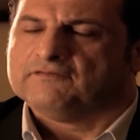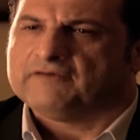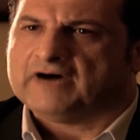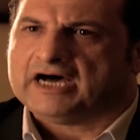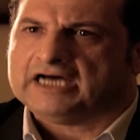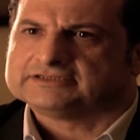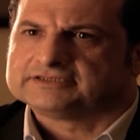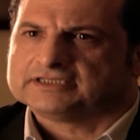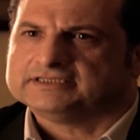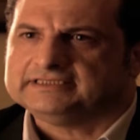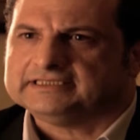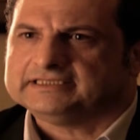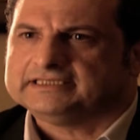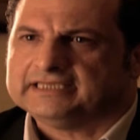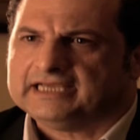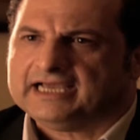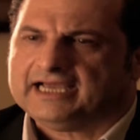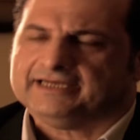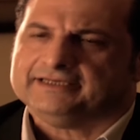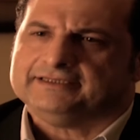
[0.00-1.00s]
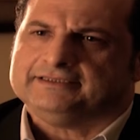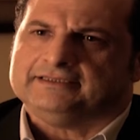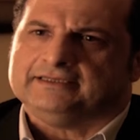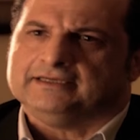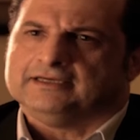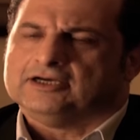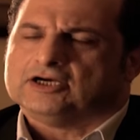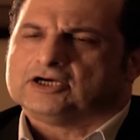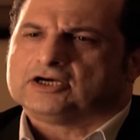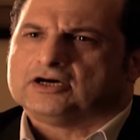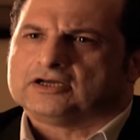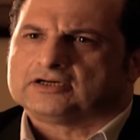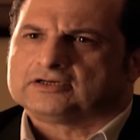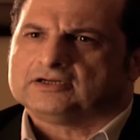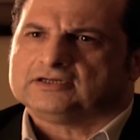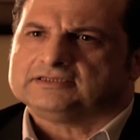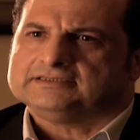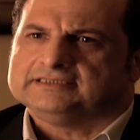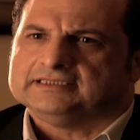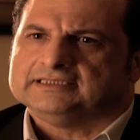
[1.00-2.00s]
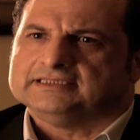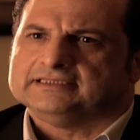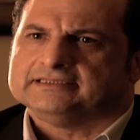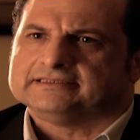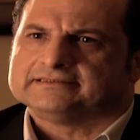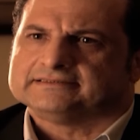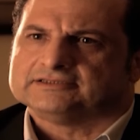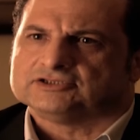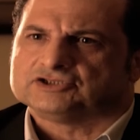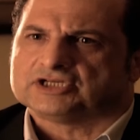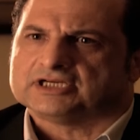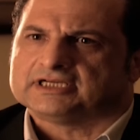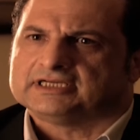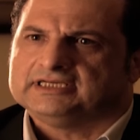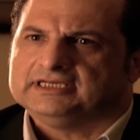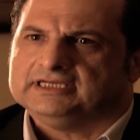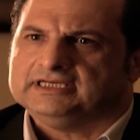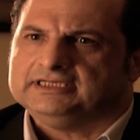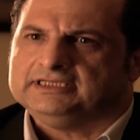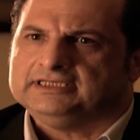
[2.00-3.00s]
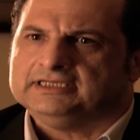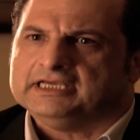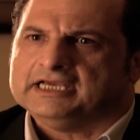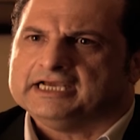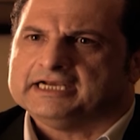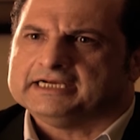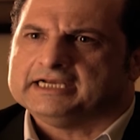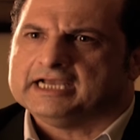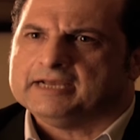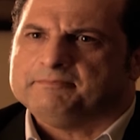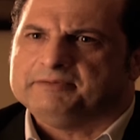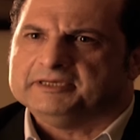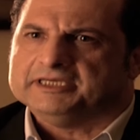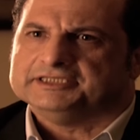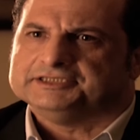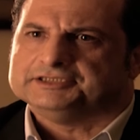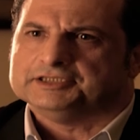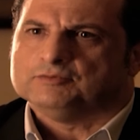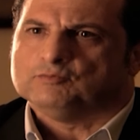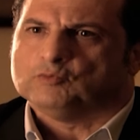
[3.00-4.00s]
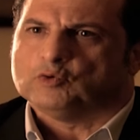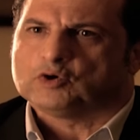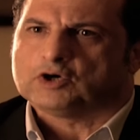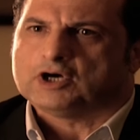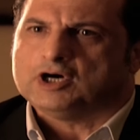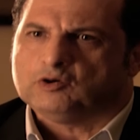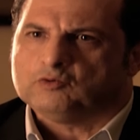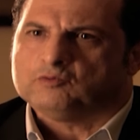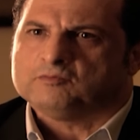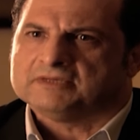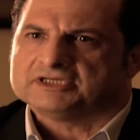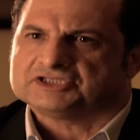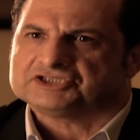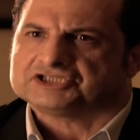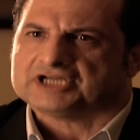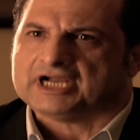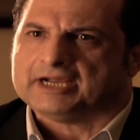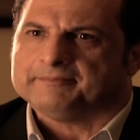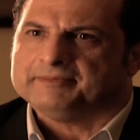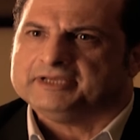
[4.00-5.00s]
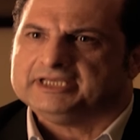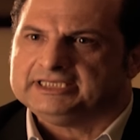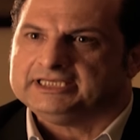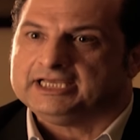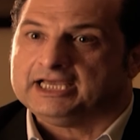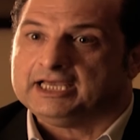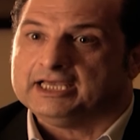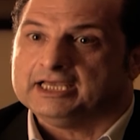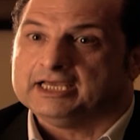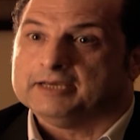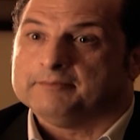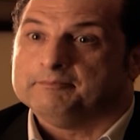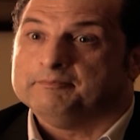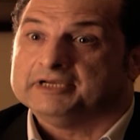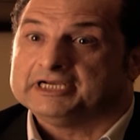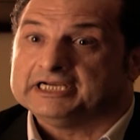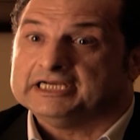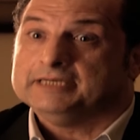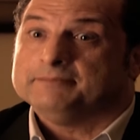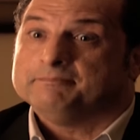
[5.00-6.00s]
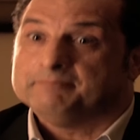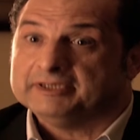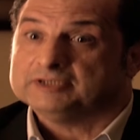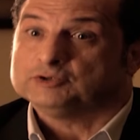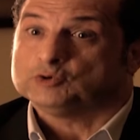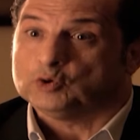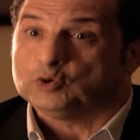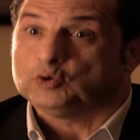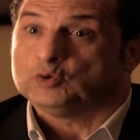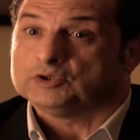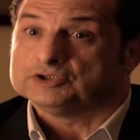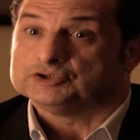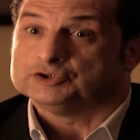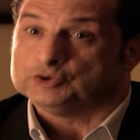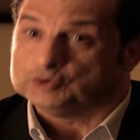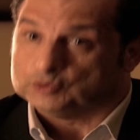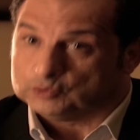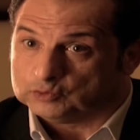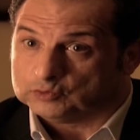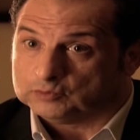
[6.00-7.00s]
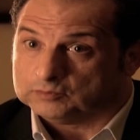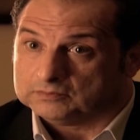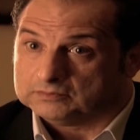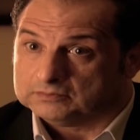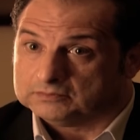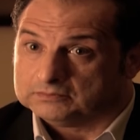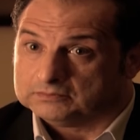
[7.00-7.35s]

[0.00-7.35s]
فحضرتك يعني قررتي انك تشكلي جبهة المقاومة الشعبية بكليبات أوض النوم